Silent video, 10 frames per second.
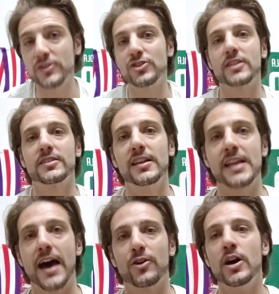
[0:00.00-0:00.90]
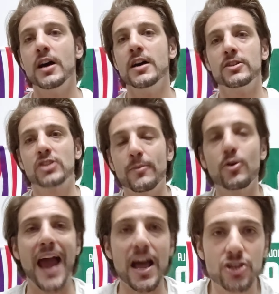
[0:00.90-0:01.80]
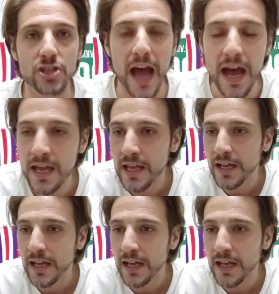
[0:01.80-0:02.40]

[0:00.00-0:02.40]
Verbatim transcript: Vincenzo Italiano diciamo lascia